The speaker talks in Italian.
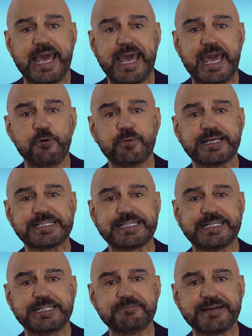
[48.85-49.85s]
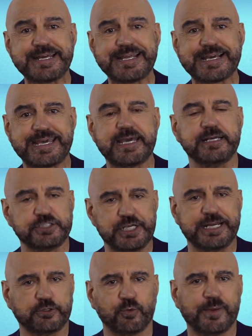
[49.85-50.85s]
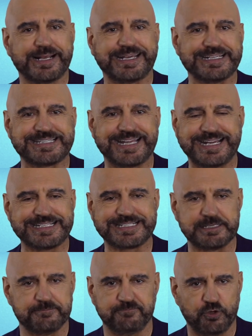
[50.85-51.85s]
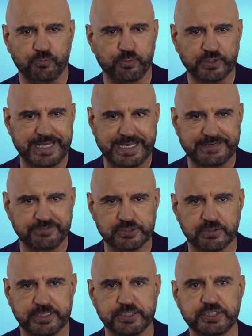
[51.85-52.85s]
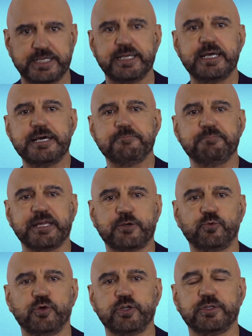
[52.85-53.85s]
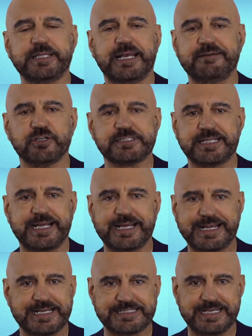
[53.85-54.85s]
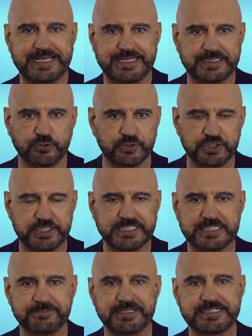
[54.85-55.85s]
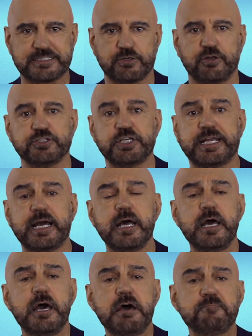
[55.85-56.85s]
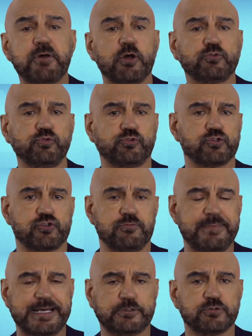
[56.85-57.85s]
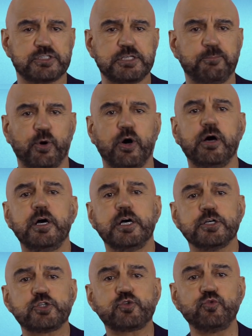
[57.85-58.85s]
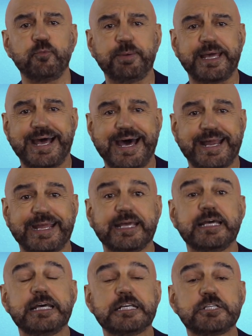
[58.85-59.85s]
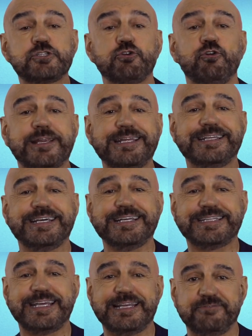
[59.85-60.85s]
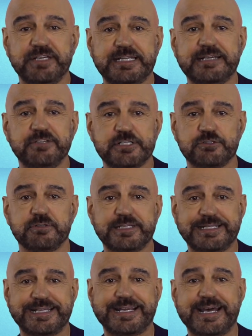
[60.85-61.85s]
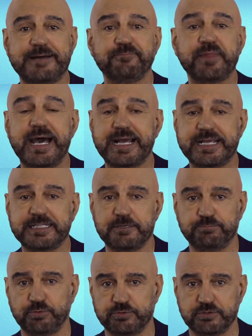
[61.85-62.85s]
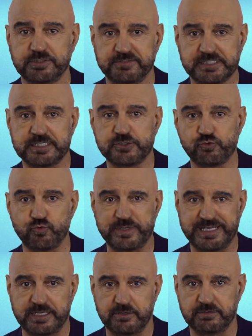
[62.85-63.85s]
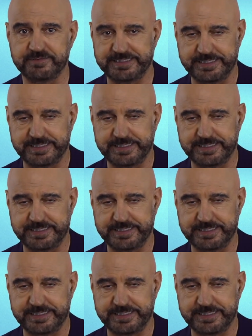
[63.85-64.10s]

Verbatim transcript: È una settimana che certo qualche stress ve lo può dare, visto che c'è Mercurio nella vostra casa dodicesima astrologica, però tutto sommato si può superare. Sorridete, la vita sorride sorriderà anche dal punto di vista suino,